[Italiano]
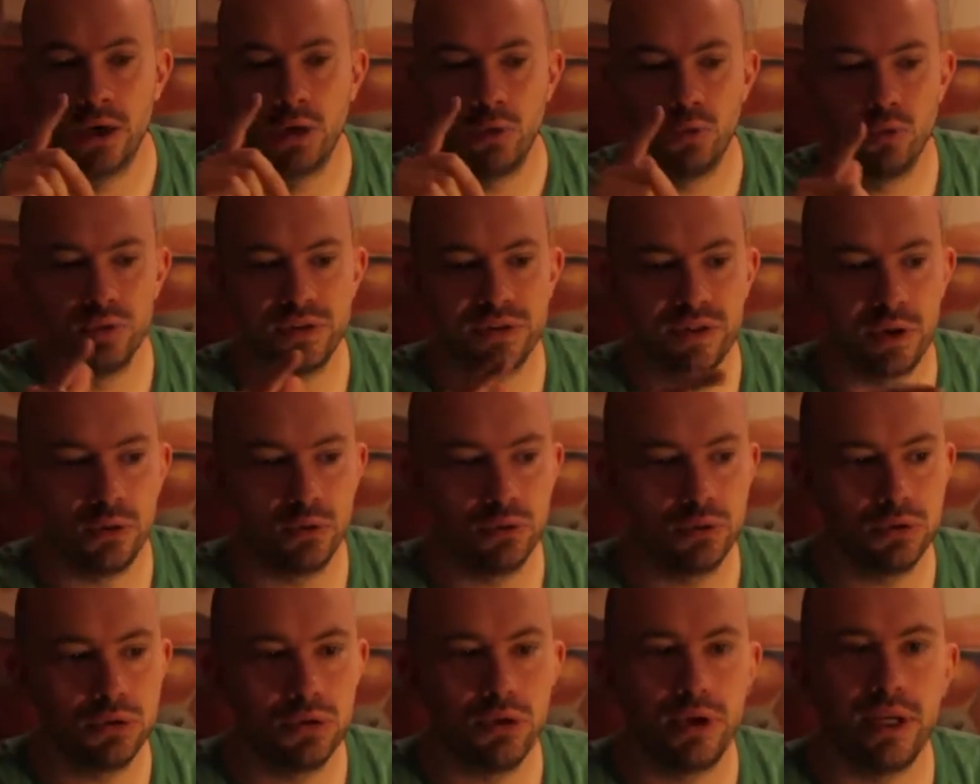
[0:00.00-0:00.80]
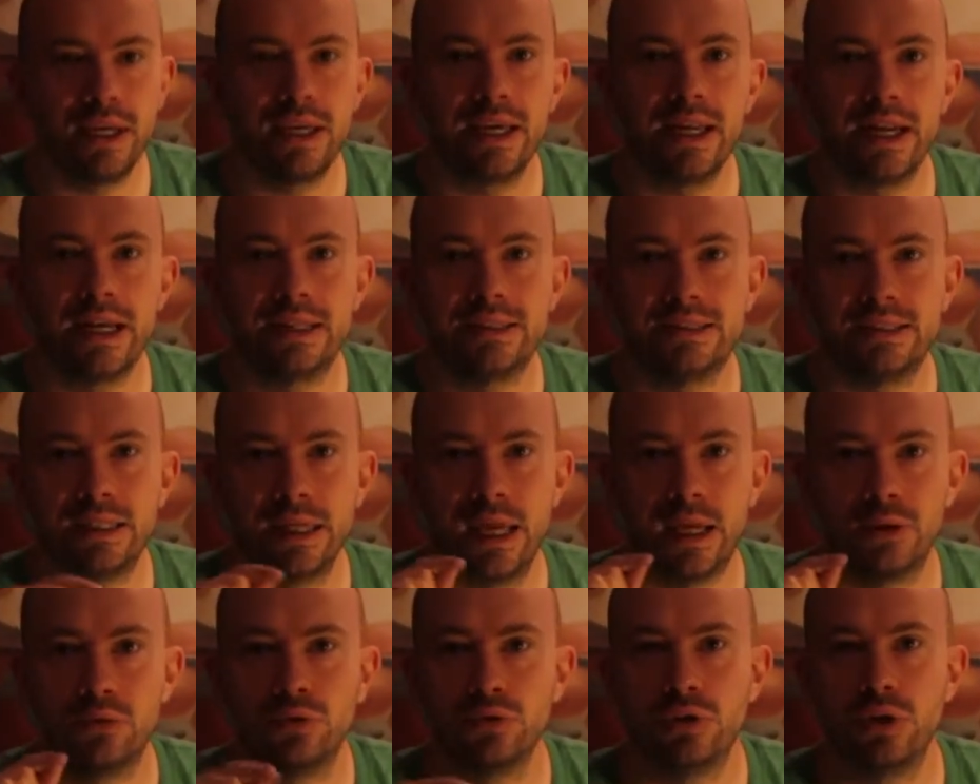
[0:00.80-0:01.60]
Un saluto e grazie
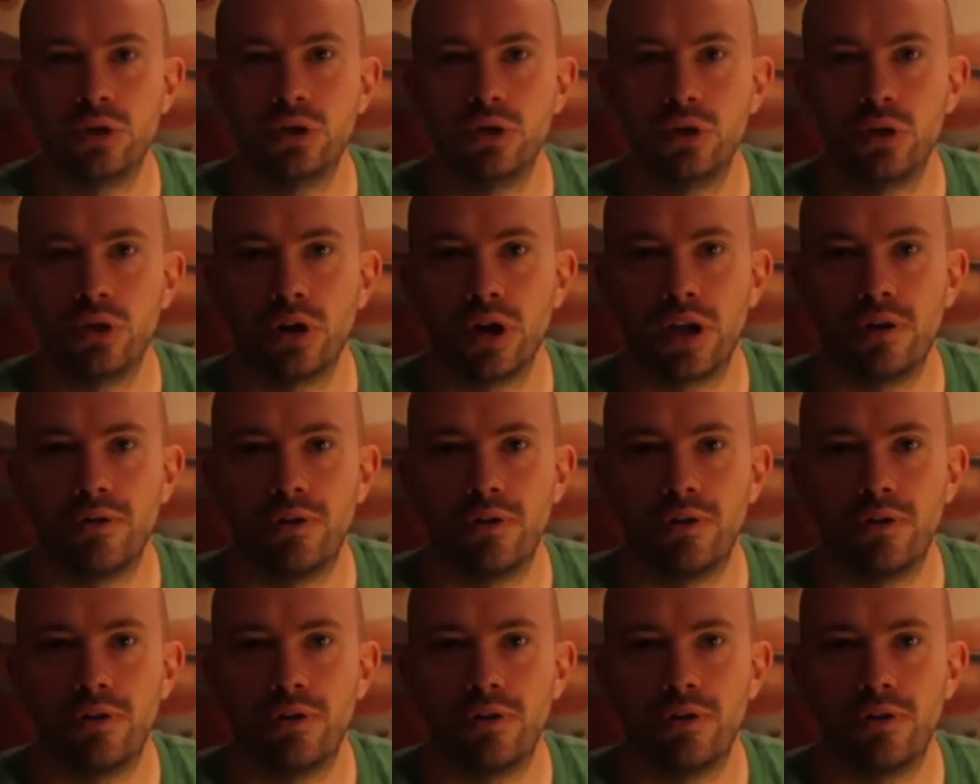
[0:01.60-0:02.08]
a tutti coloro che